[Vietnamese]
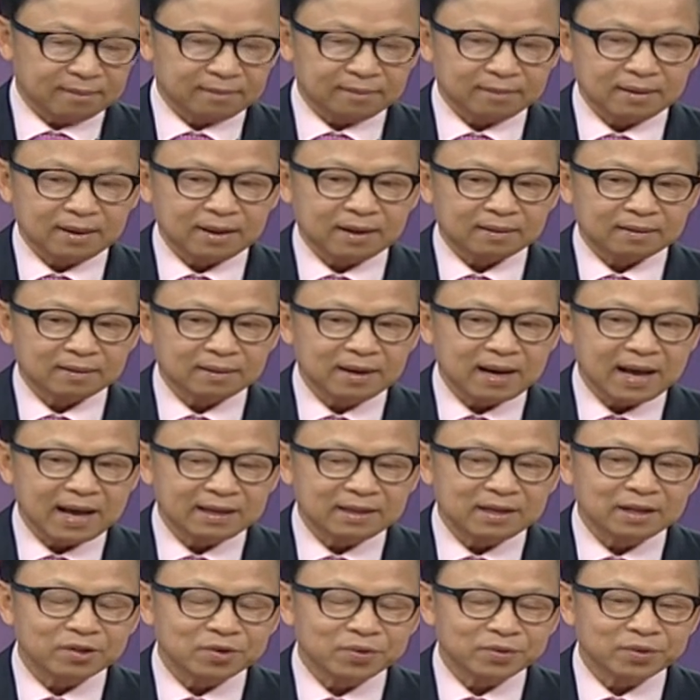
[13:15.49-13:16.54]
Dạ, yeah, tới đây
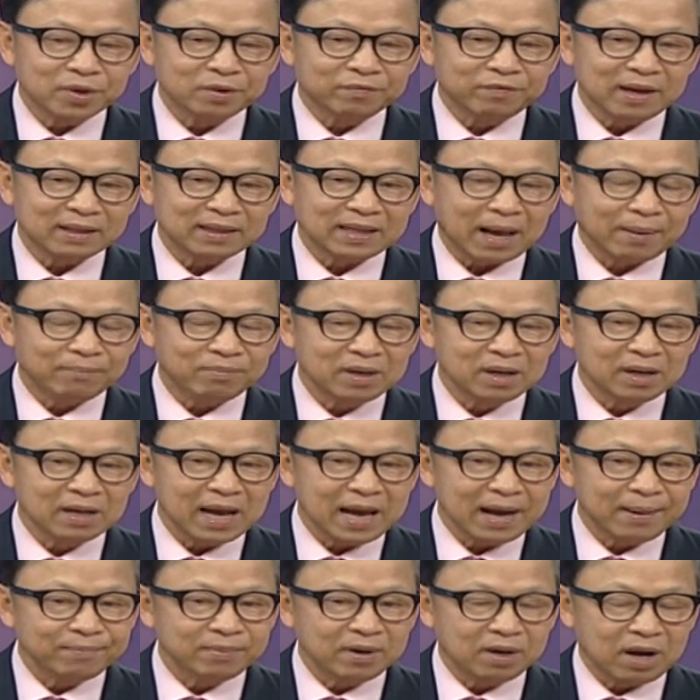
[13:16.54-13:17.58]
thì chúng tôi phải tạm ngưng
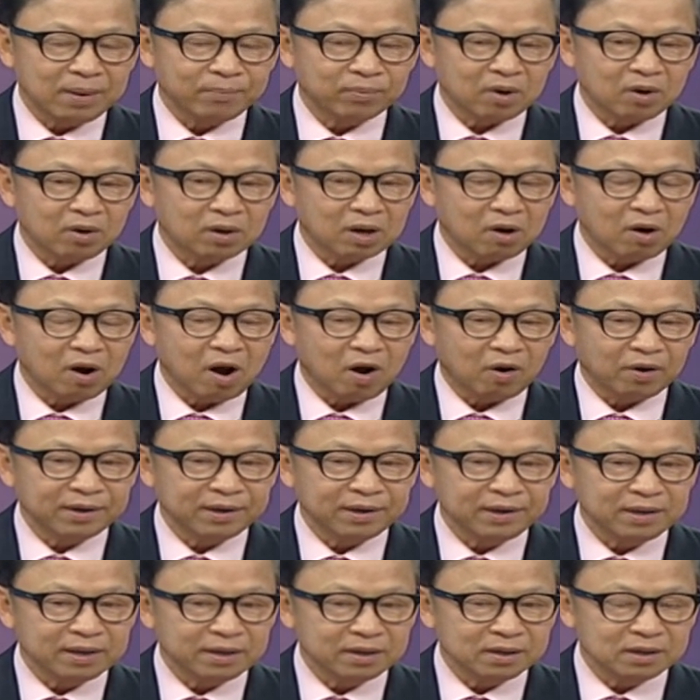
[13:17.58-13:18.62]
em nếu em còn câu
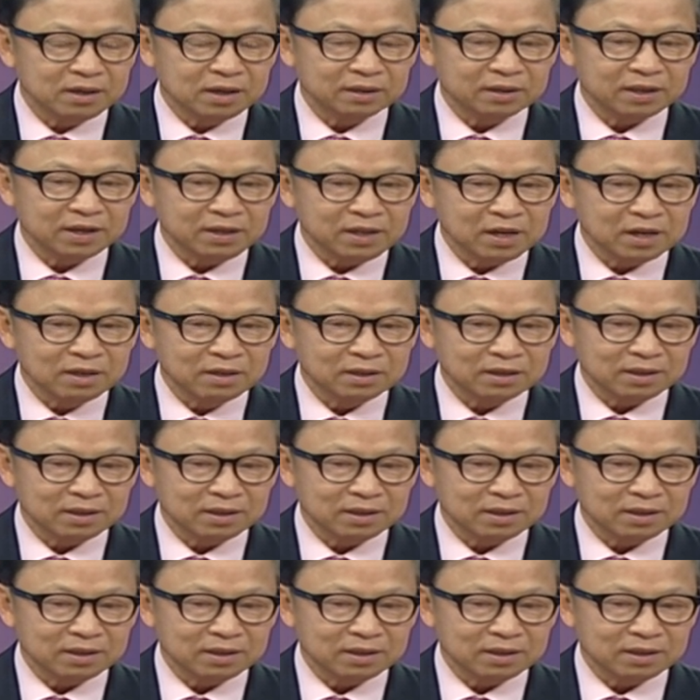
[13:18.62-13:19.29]
hỏi gì nữa thì à, giữ cái...